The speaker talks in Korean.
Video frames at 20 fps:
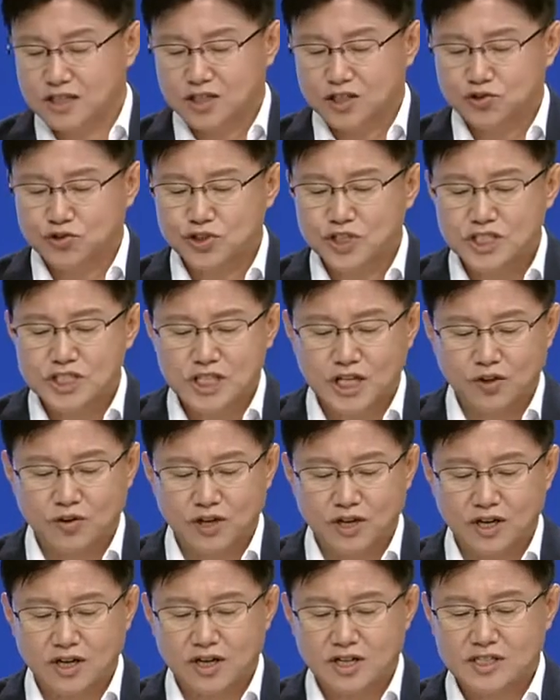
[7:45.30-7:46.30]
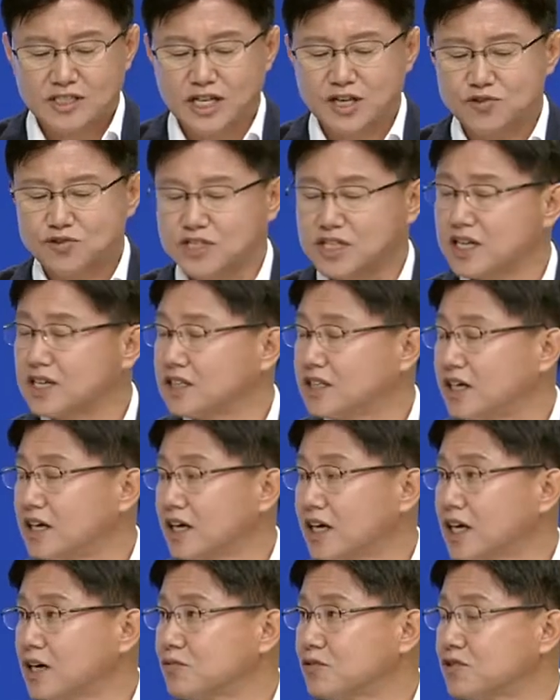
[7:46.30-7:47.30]
수의사와 사육사에 대해
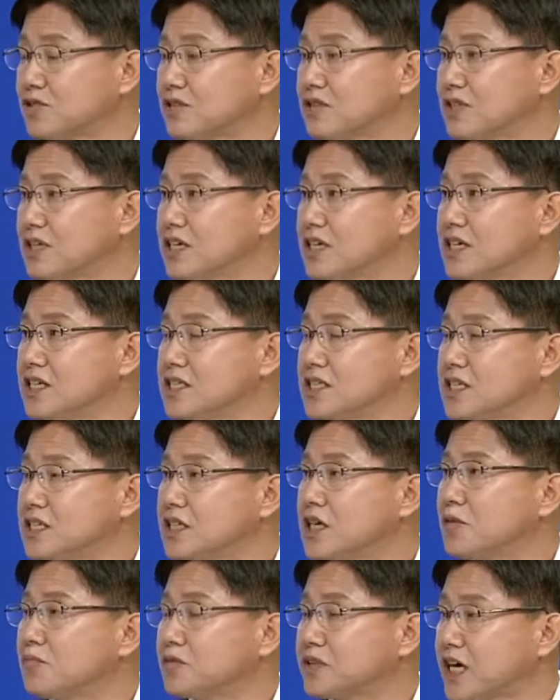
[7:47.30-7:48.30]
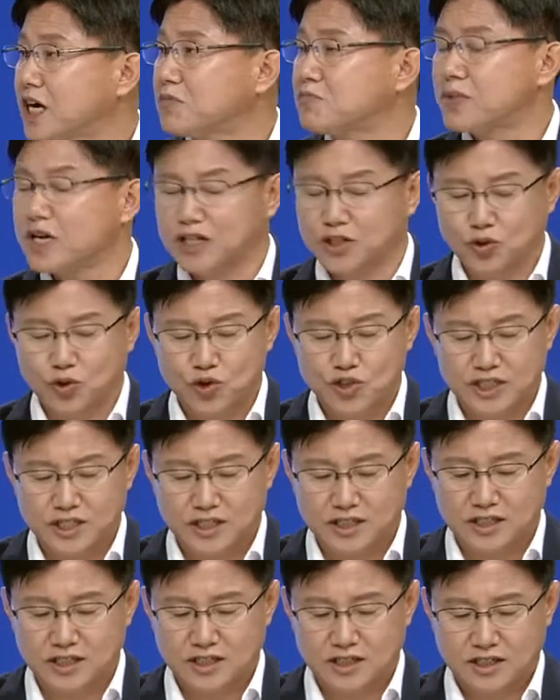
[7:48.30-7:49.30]
알아보는 직업 탐방
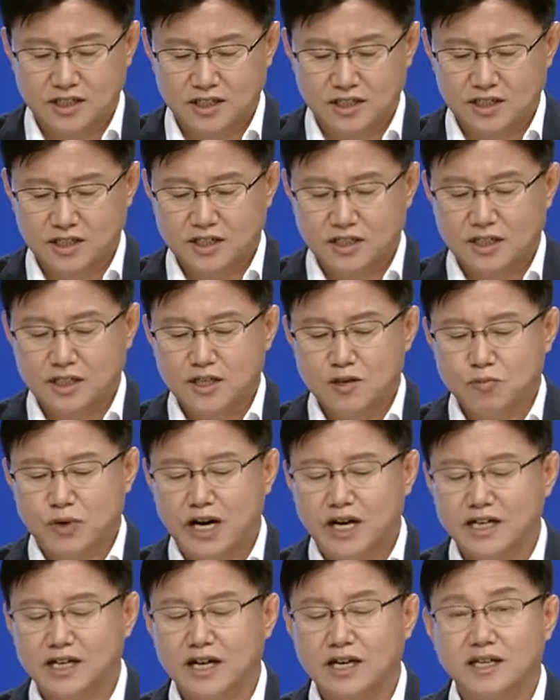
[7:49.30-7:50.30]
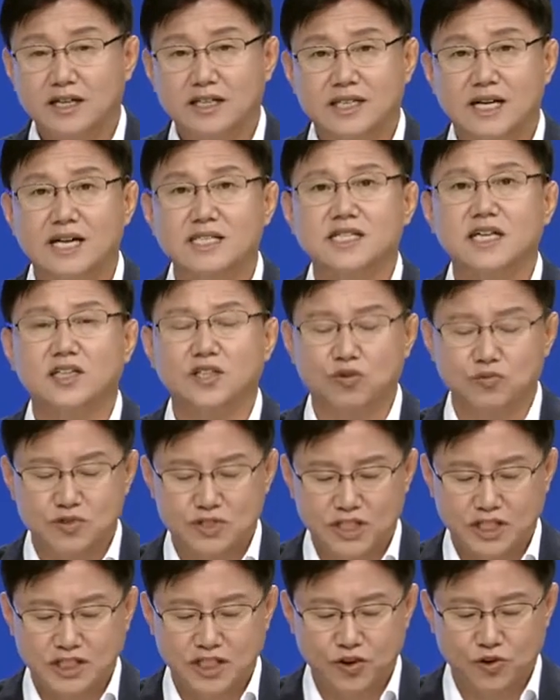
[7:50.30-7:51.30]
교실, 방학 야생동물
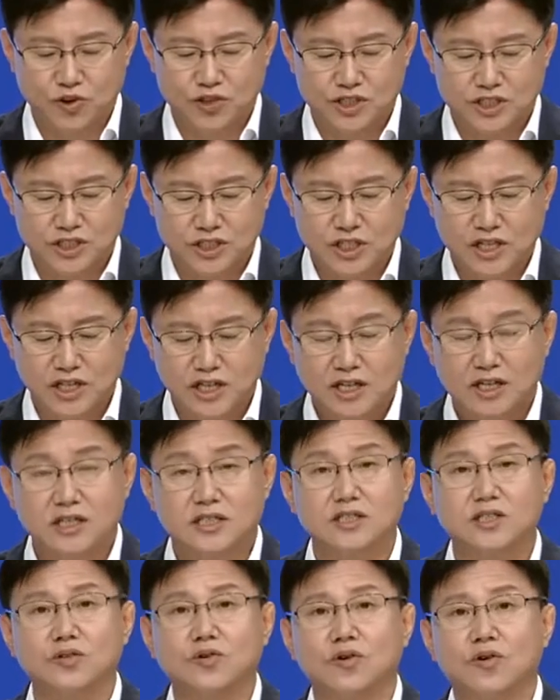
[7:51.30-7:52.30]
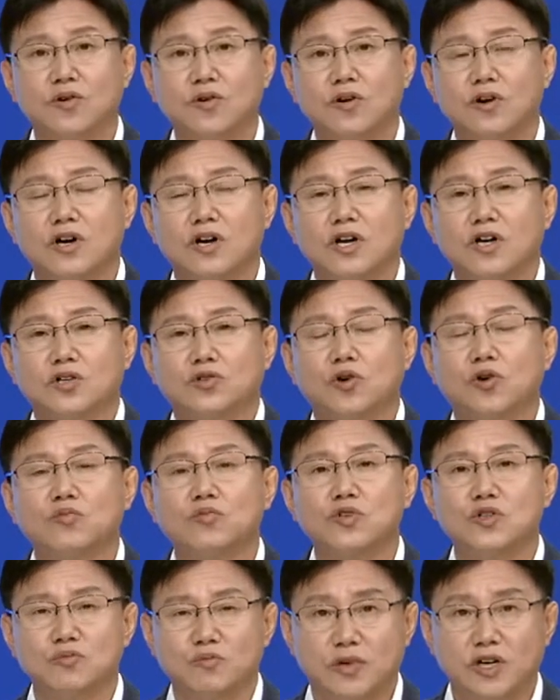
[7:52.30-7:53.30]
생태교실 그리고
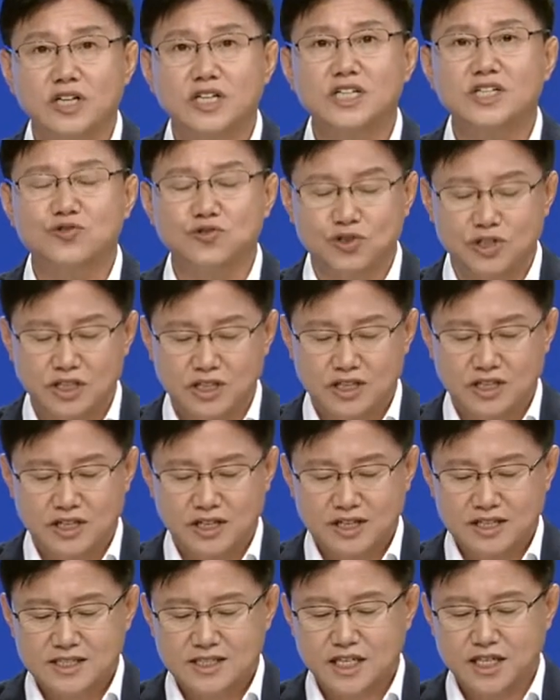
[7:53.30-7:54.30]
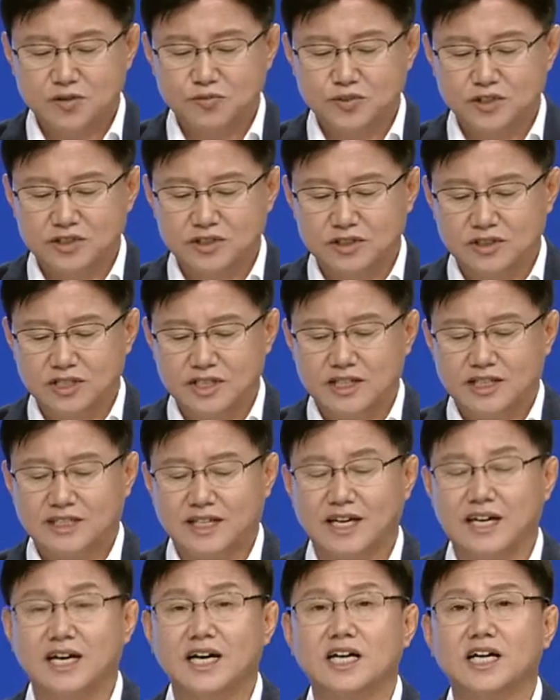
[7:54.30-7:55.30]
동물 먹이주기 체험 등
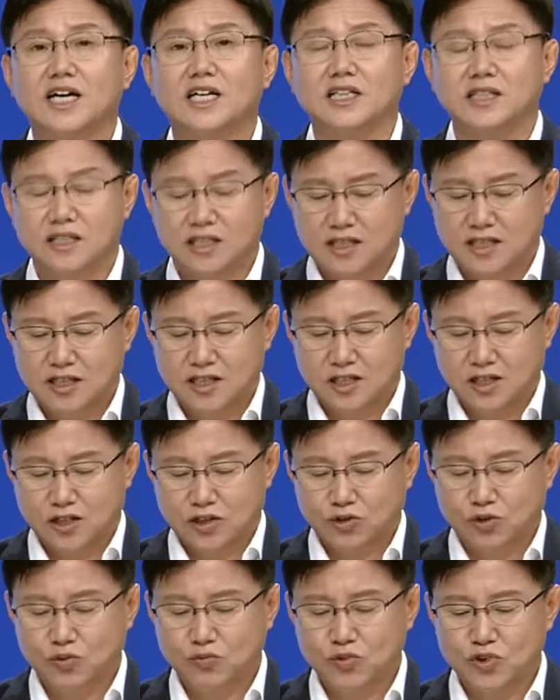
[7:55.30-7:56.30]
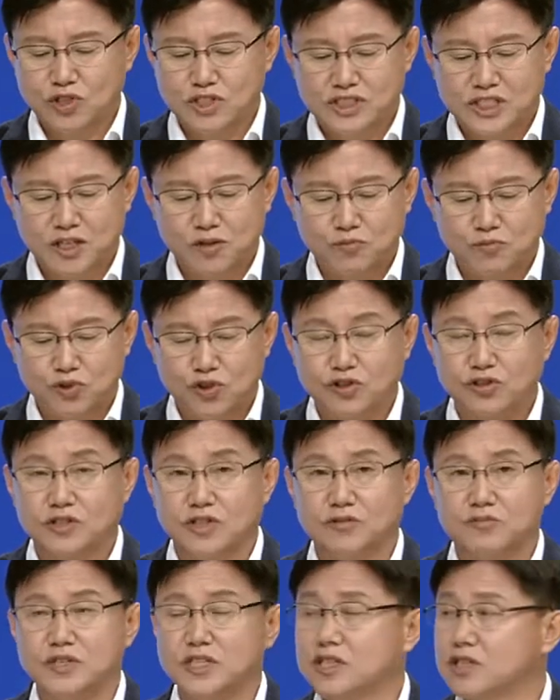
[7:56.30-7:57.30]
다양한 동물원 체험
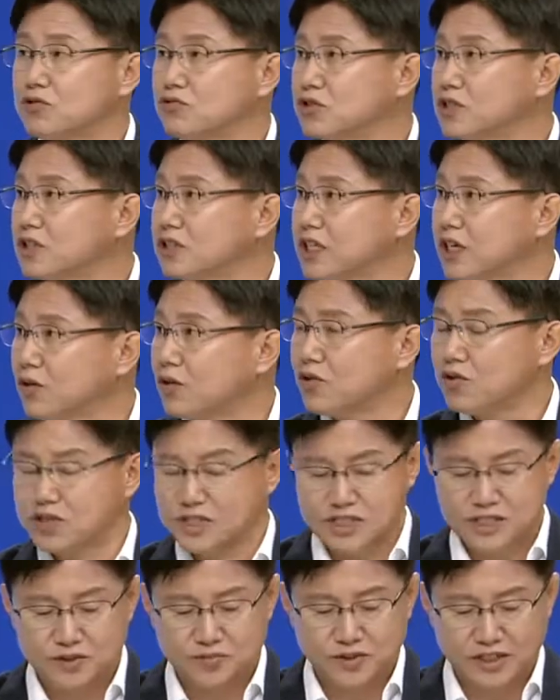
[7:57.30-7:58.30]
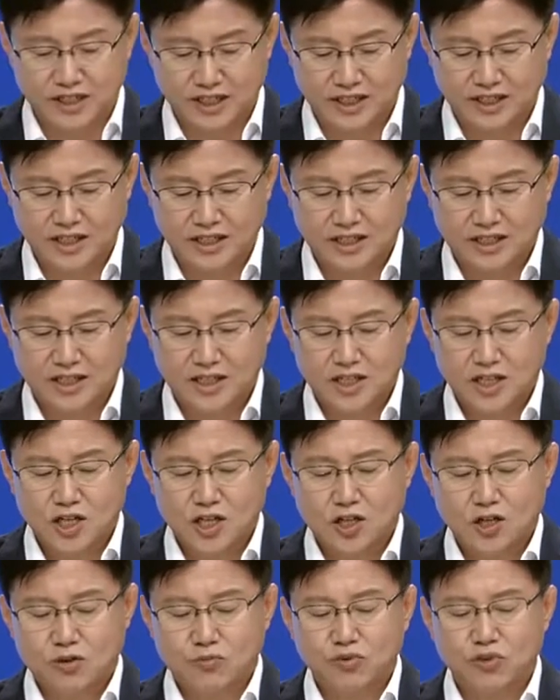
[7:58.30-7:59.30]
프로그램이 운영되고 있습니다. 네. 네.
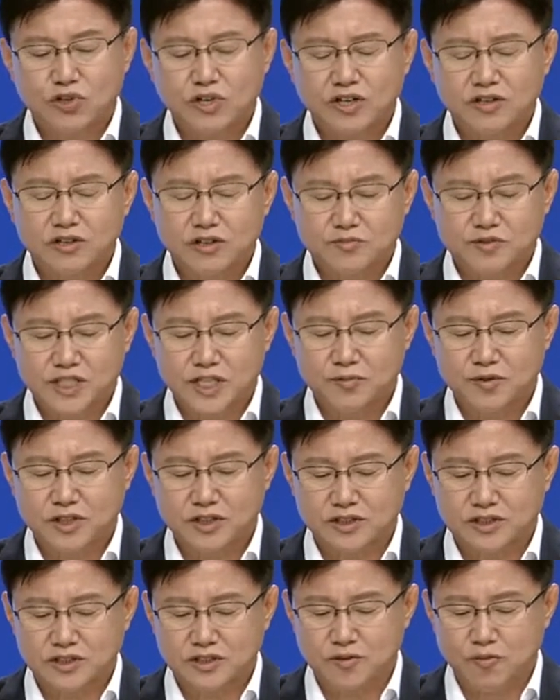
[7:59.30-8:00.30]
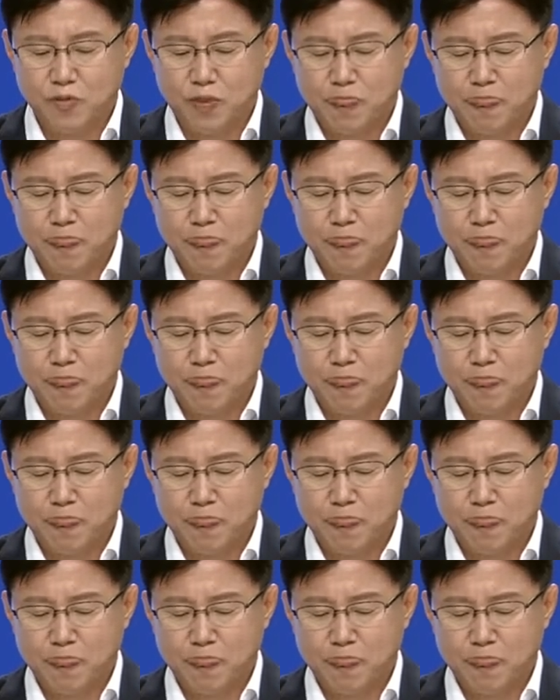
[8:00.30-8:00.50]
프로그램 참여는